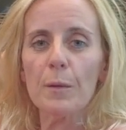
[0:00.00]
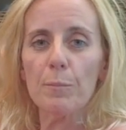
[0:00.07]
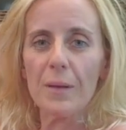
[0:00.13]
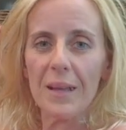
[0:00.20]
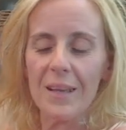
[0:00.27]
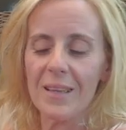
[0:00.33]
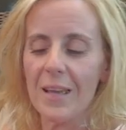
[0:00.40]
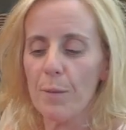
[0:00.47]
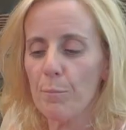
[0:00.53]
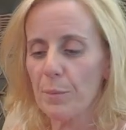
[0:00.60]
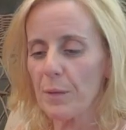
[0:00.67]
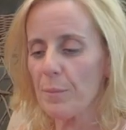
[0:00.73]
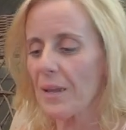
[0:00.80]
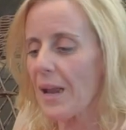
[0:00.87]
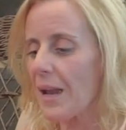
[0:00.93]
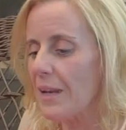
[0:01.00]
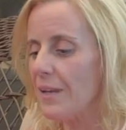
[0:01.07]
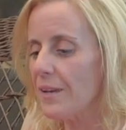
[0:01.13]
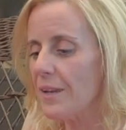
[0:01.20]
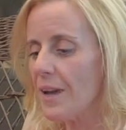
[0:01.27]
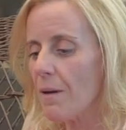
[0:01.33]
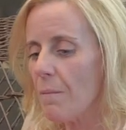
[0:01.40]
de playa, en primera
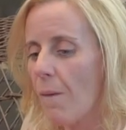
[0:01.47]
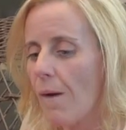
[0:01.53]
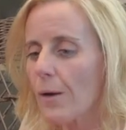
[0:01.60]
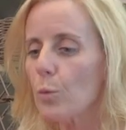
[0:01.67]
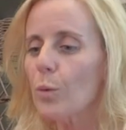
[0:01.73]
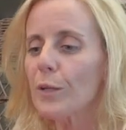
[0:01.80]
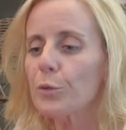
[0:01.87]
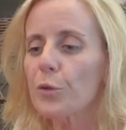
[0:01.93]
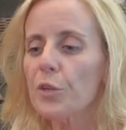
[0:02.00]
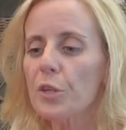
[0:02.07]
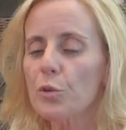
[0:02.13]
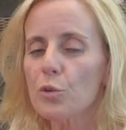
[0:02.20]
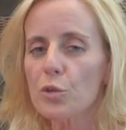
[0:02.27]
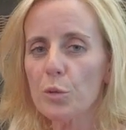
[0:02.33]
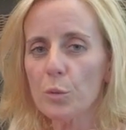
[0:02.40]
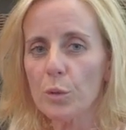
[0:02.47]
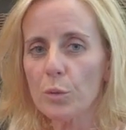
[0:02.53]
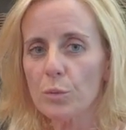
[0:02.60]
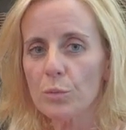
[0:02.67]
línea, 400 euros.